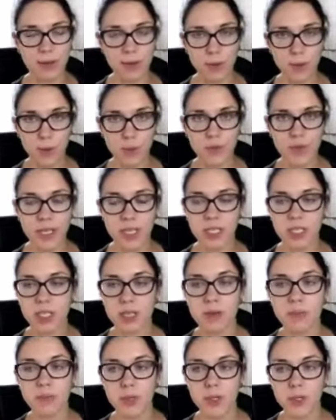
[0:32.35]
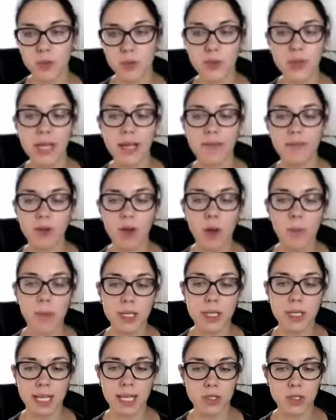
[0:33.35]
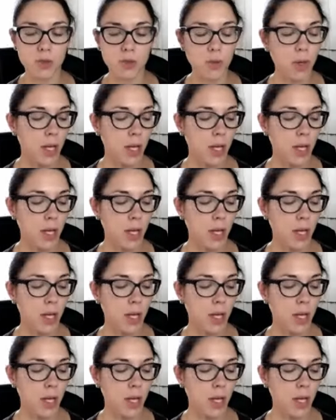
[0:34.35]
to również pisz tutaj w komentarzu.